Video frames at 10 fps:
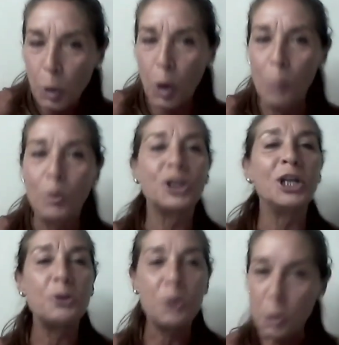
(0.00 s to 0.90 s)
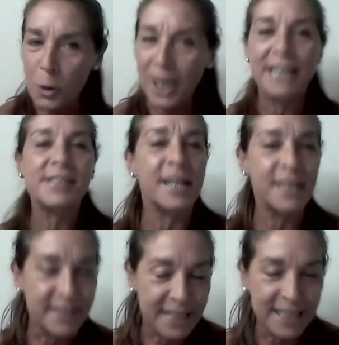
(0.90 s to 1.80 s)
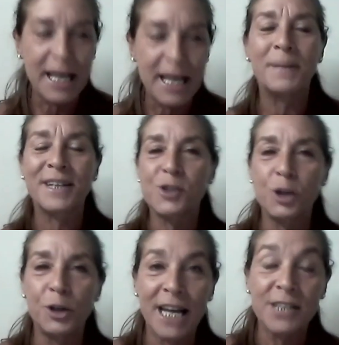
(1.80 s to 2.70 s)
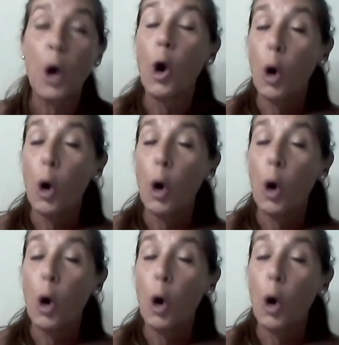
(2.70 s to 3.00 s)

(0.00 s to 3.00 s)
como niño y jugar a ser distintas personas.